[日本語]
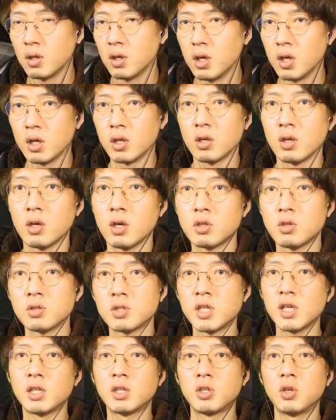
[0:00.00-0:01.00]

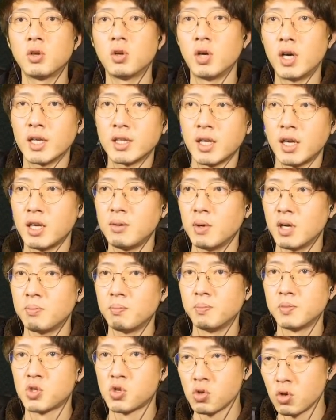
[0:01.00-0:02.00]
Z の値今
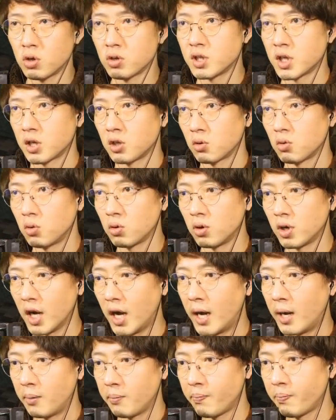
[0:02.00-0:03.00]
16だけど、ここ
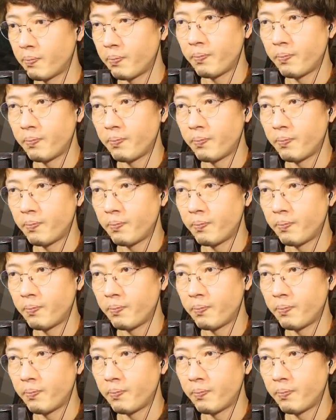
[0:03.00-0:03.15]
が